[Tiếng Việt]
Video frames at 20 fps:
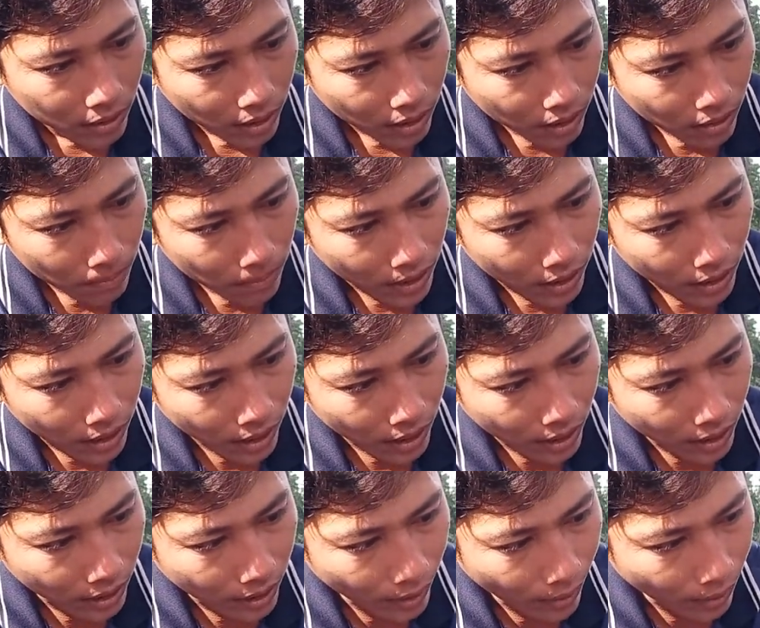đó mình
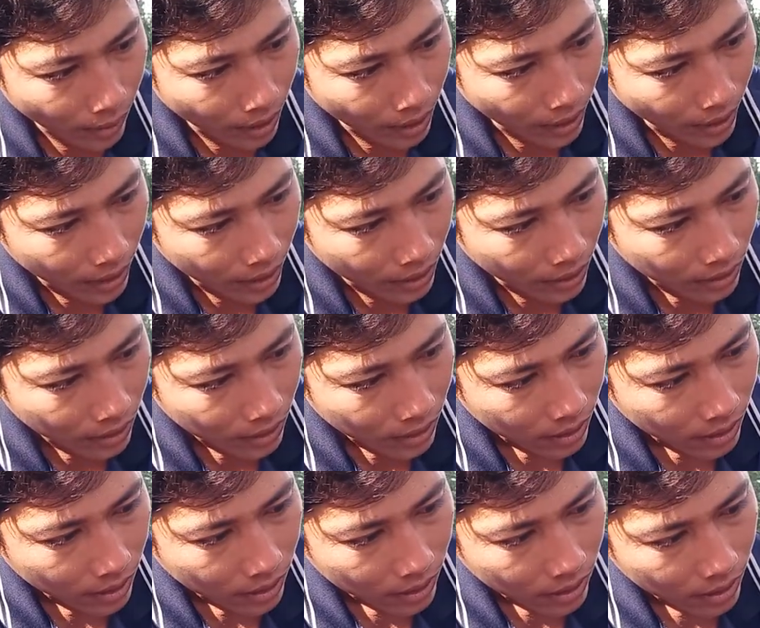à, cho cái
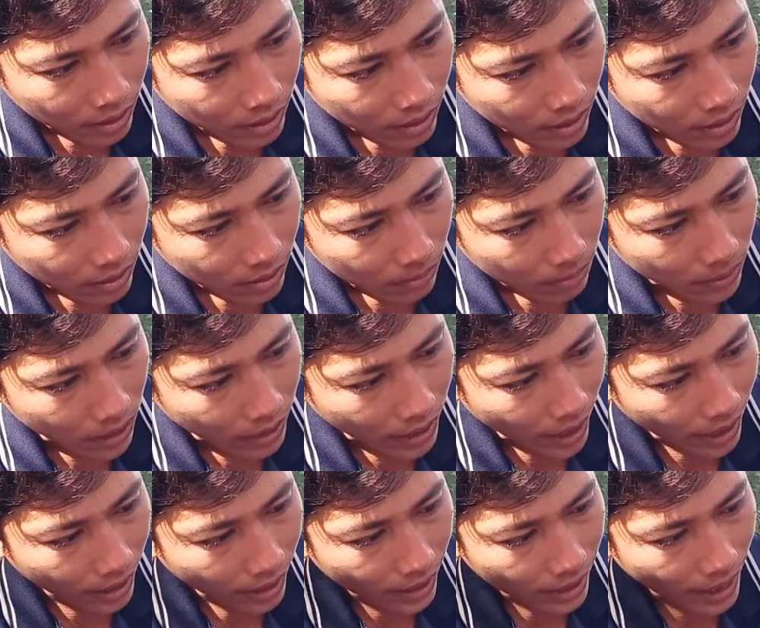mình
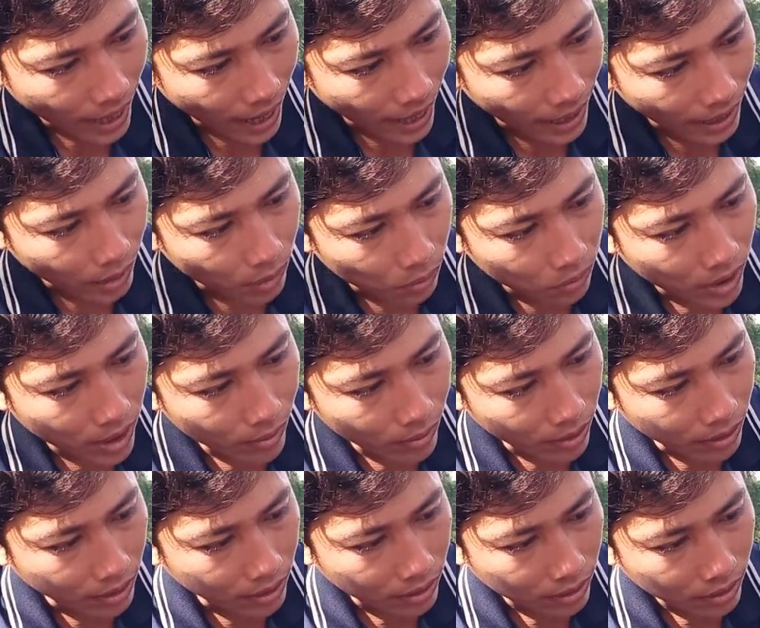khắc cái da này chút xíu
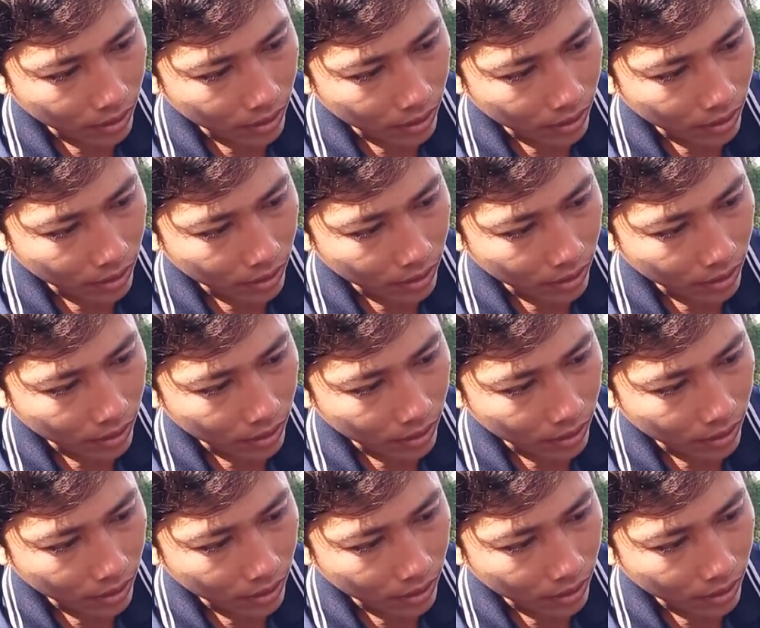thôi